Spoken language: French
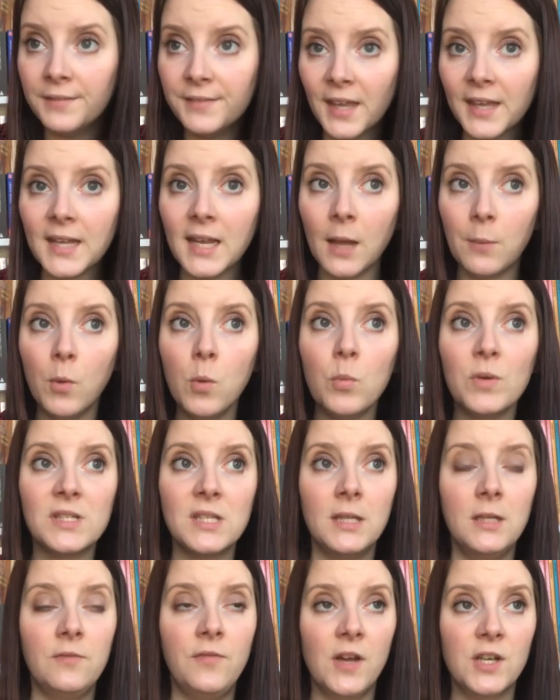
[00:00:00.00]
Très clairement, moi,
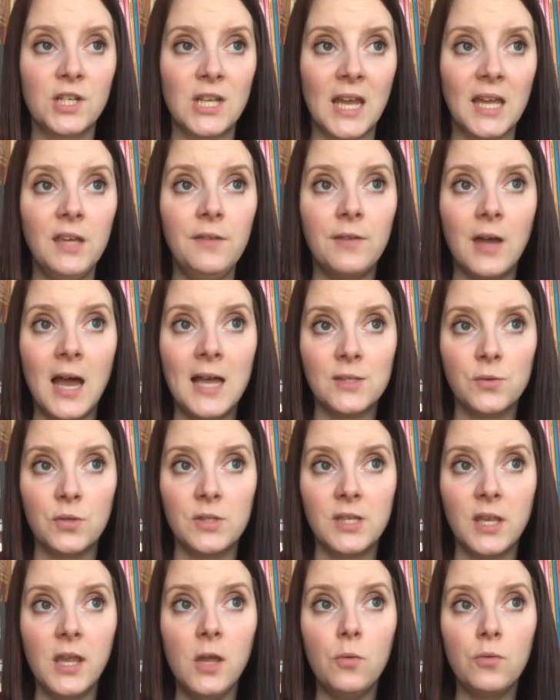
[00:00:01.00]
enfin, j'arrive à
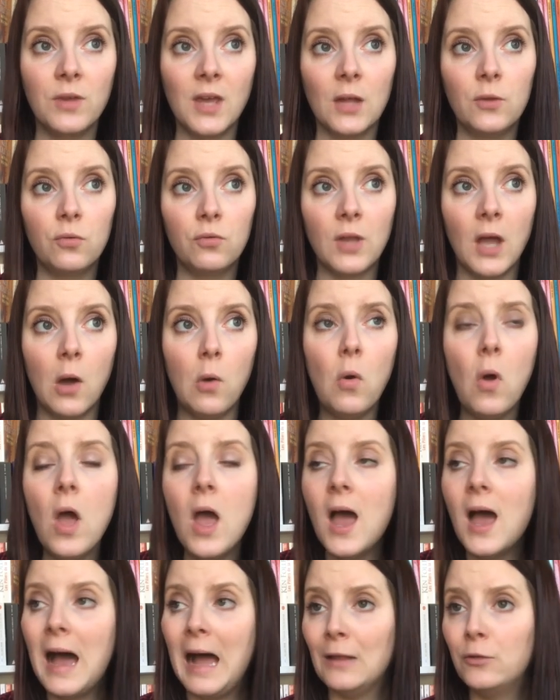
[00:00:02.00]
associer une carte de tarot
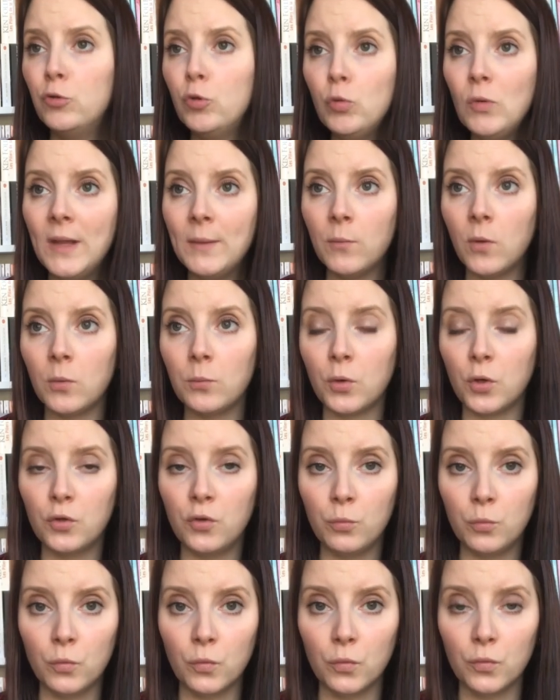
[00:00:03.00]
à tous les membres
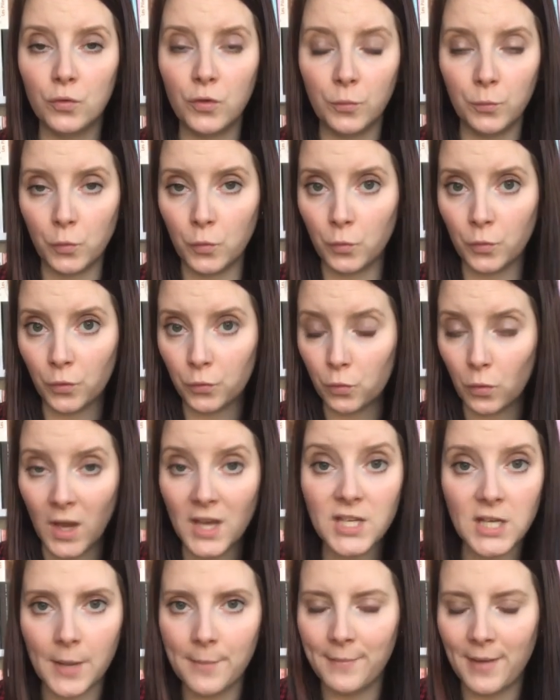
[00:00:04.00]
de mon,
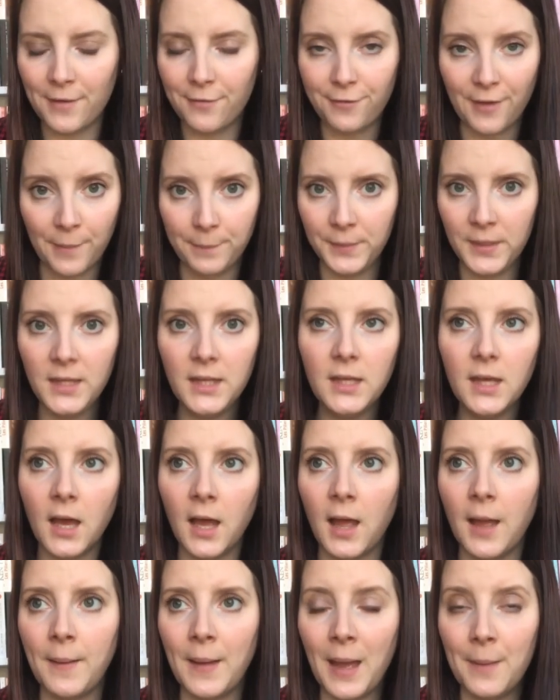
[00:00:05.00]
entourage, à ma famille,
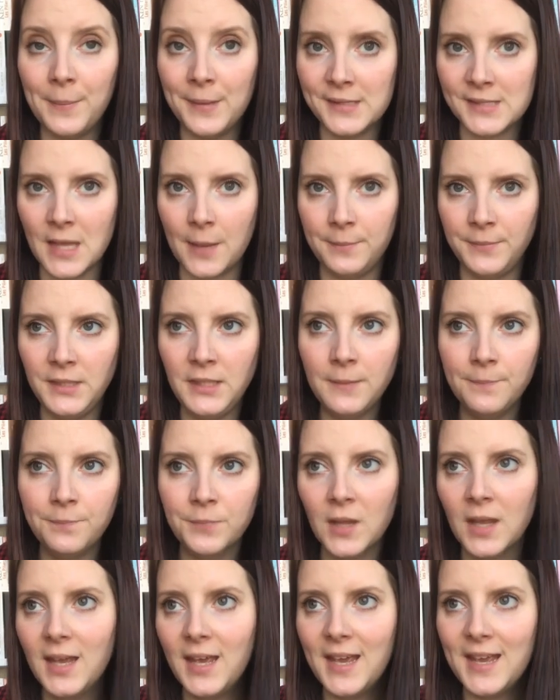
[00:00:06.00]
à, mes amis.
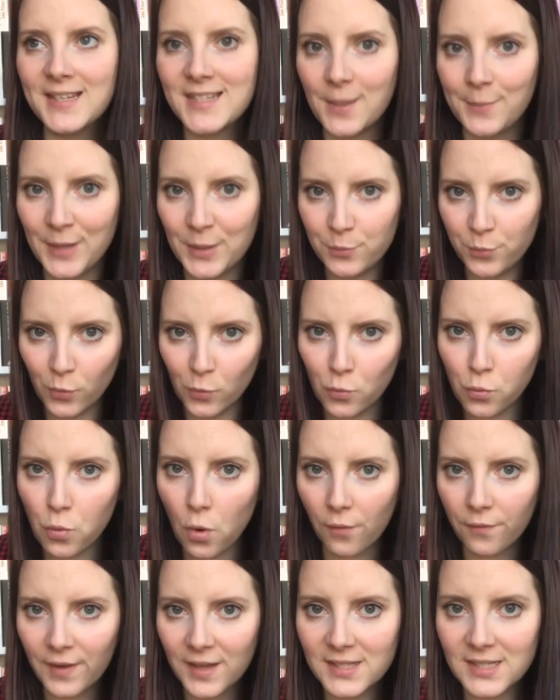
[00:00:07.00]
Et ça m'aide
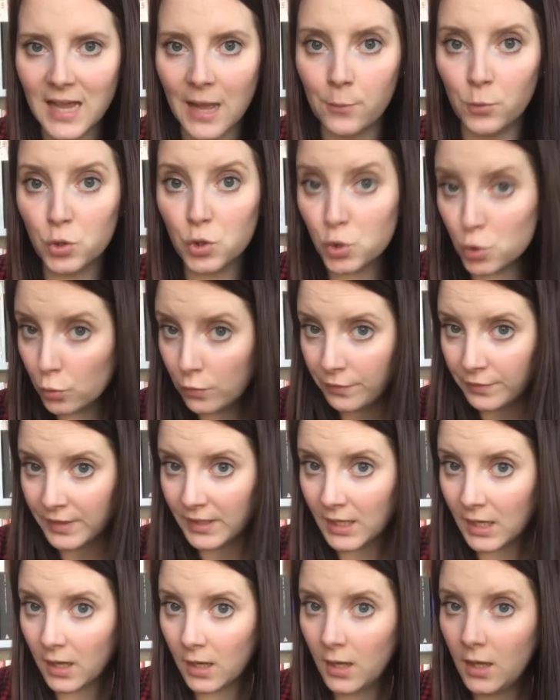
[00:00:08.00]
beaucoup, en fait, à me
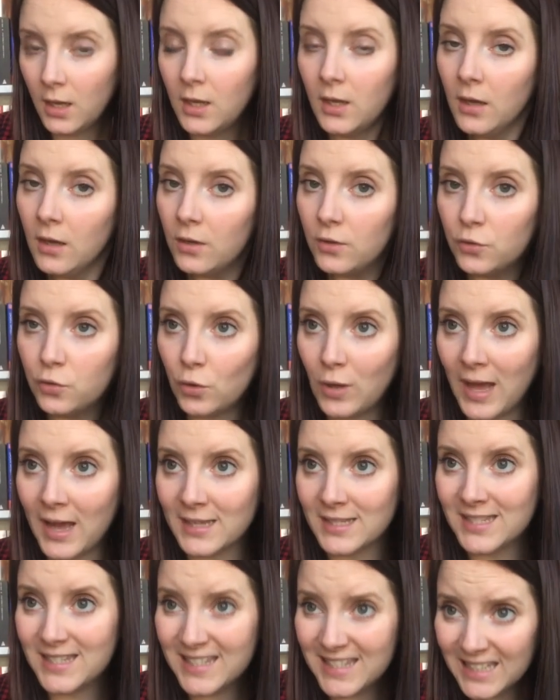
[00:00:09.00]
souvenir de
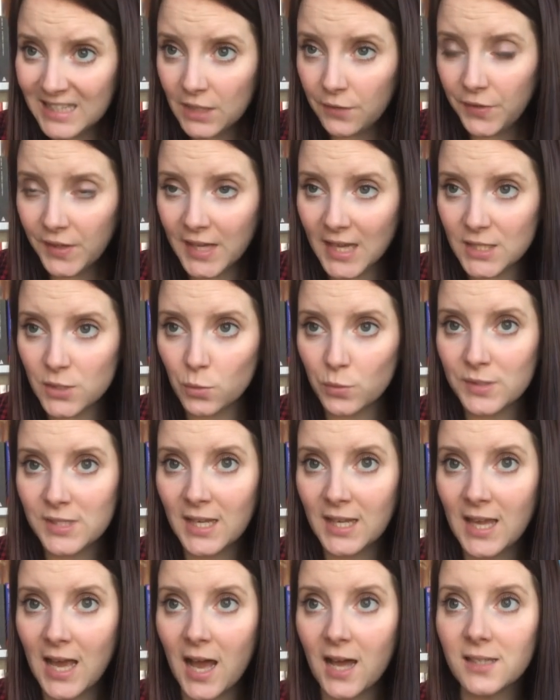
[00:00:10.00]
la signification de
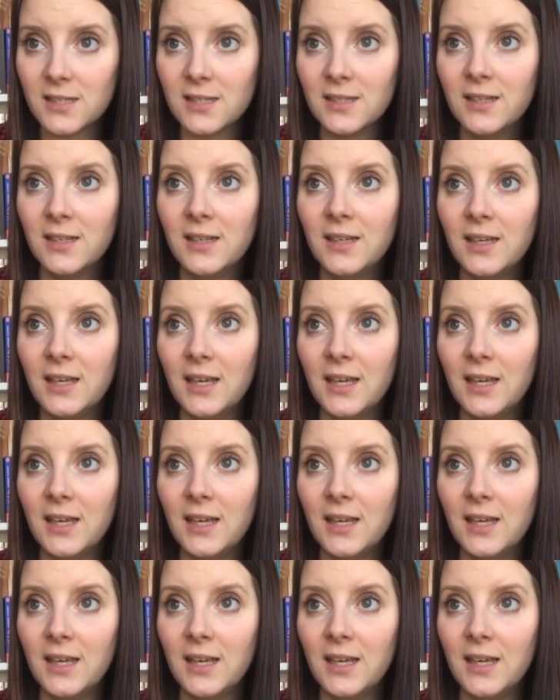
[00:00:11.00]
ces cartes